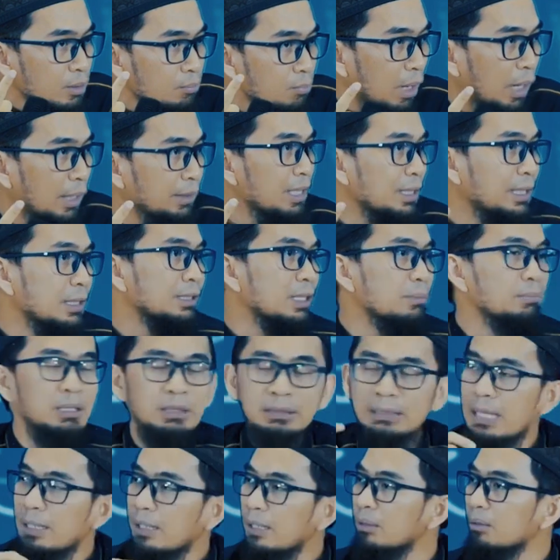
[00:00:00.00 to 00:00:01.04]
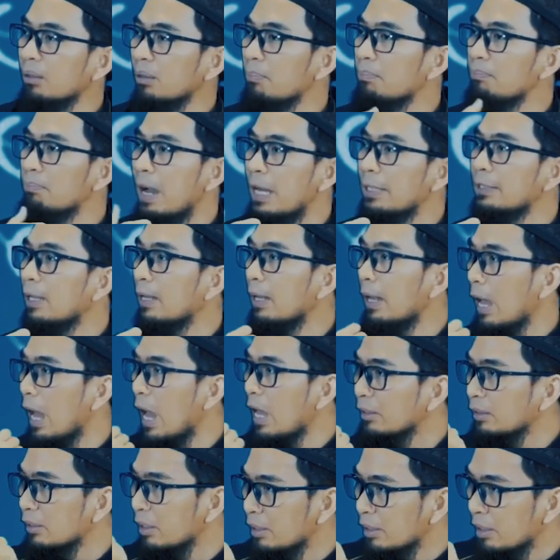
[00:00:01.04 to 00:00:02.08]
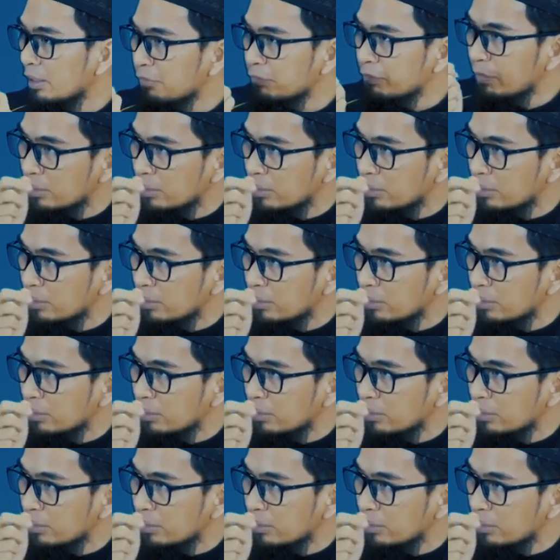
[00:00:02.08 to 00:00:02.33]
Makanya kita mintakan Rabbana atina